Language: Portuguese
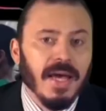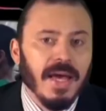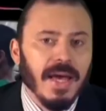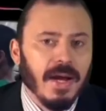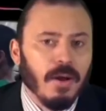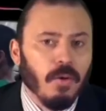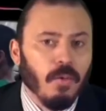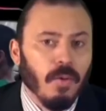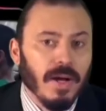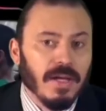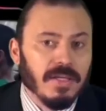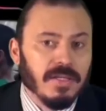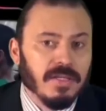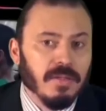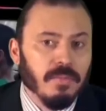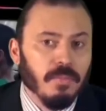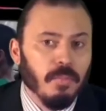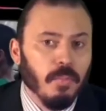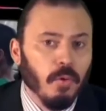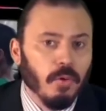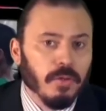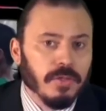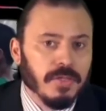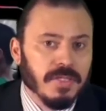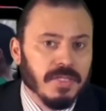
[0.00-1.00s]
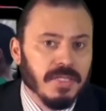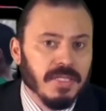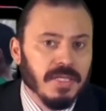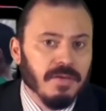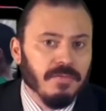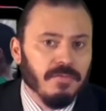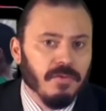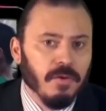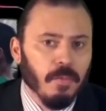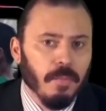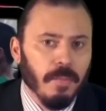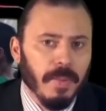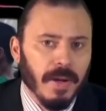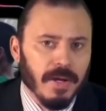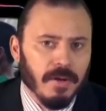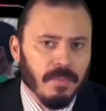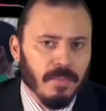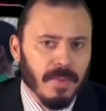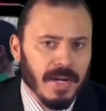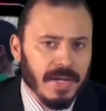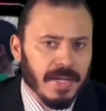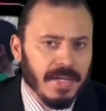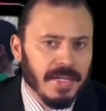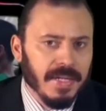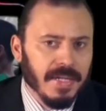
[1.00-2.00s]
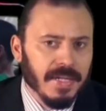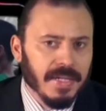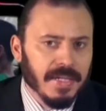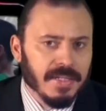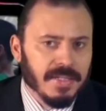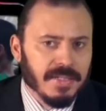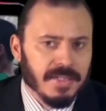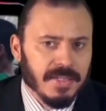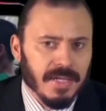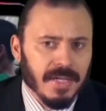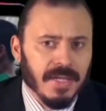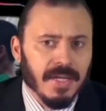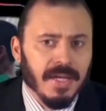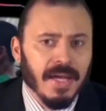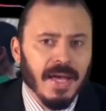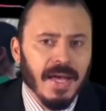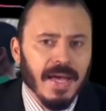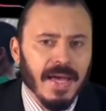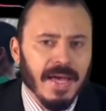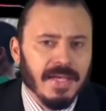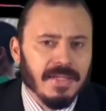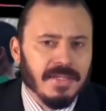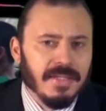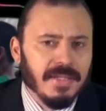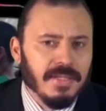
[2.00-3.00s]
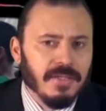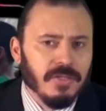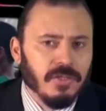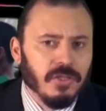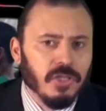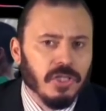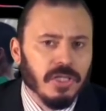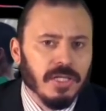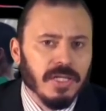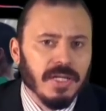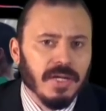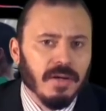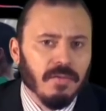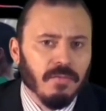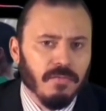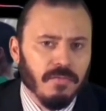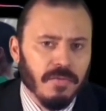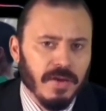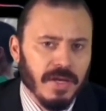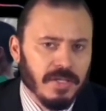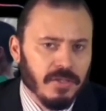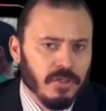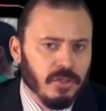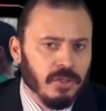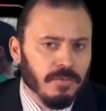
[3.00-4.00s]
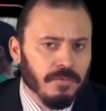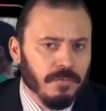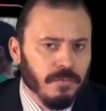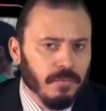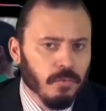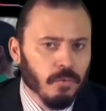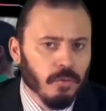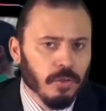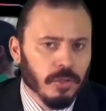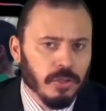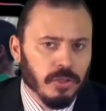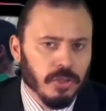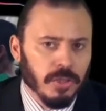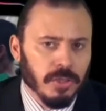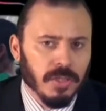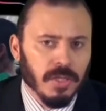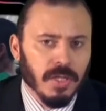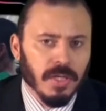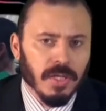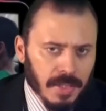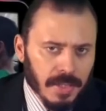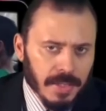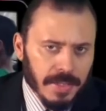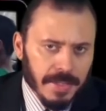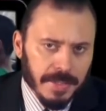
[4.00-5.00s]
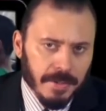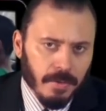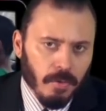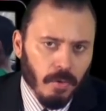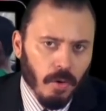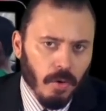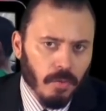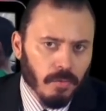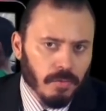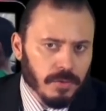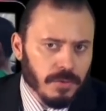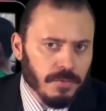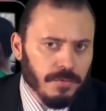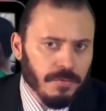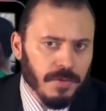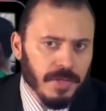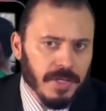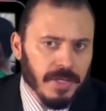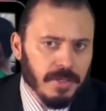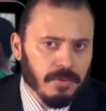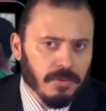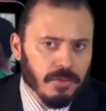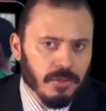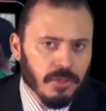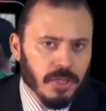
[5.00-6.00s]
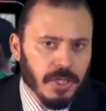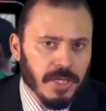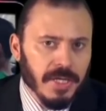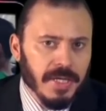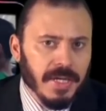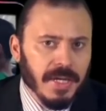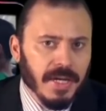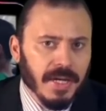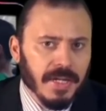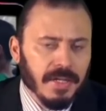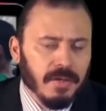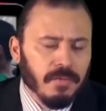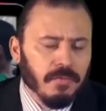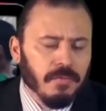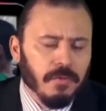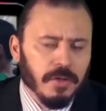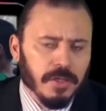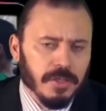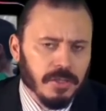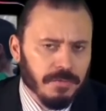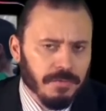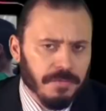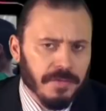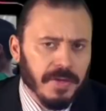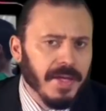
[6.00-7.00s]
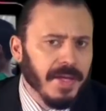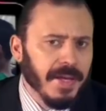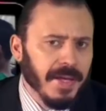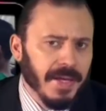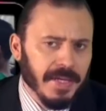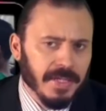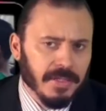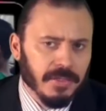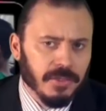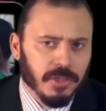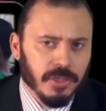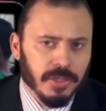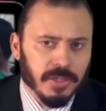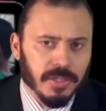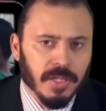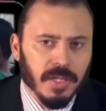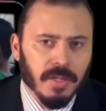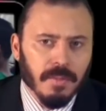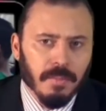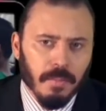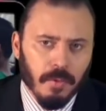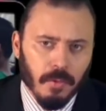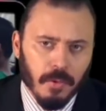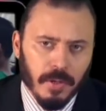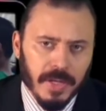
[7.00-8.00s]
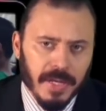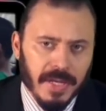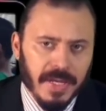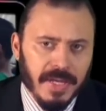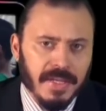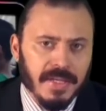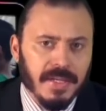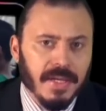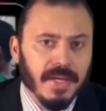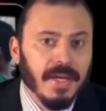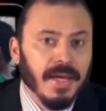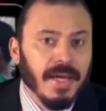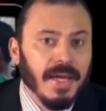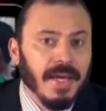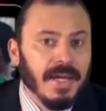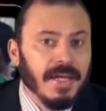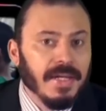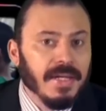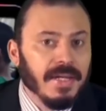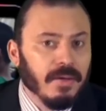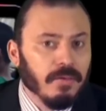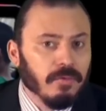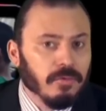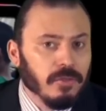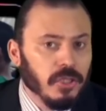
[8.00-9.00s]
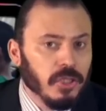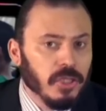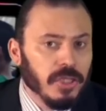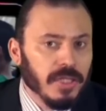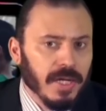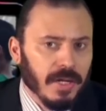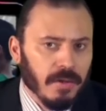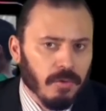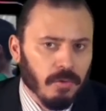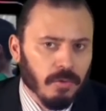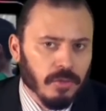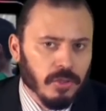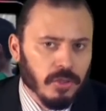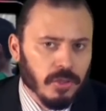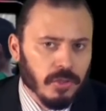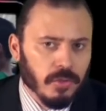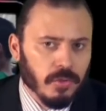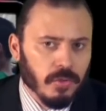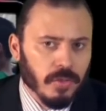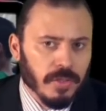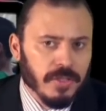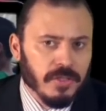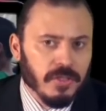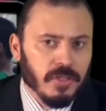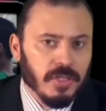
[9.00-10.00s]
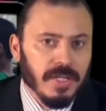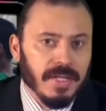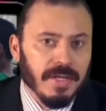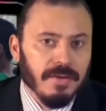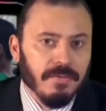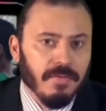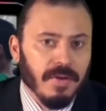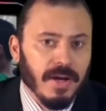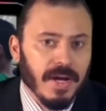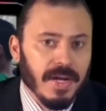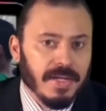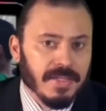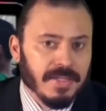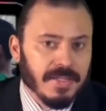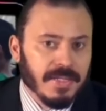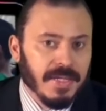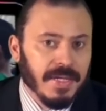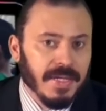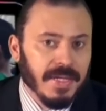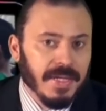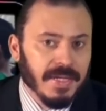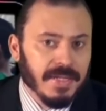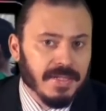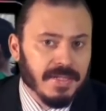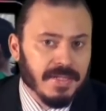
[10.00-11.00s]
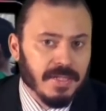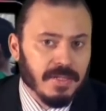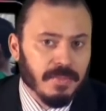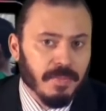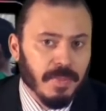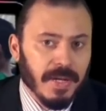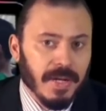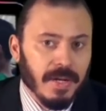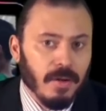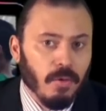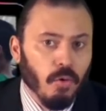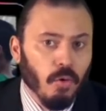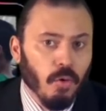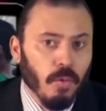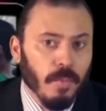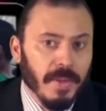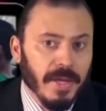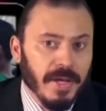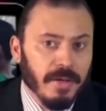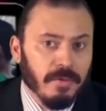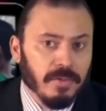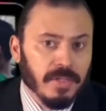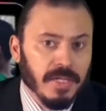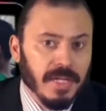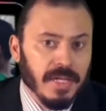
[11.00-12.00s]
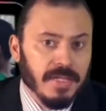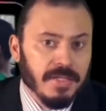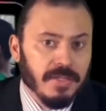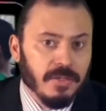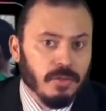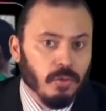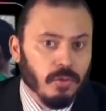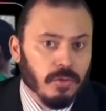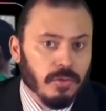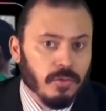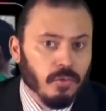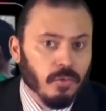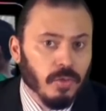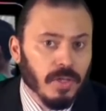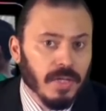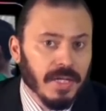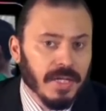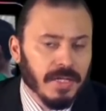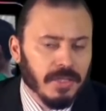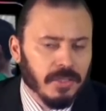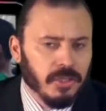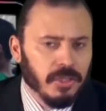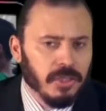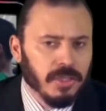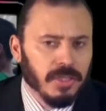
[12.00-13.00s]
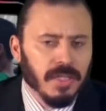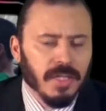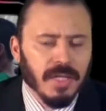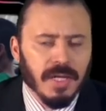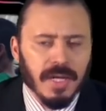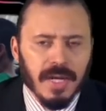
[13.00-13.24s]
É quase impossível para uma criança resistir a um fast food, e com os filhos de Rian não foi diferente. Porém, ele não tinha condições de levar as crianças para comer um delicioso lanche,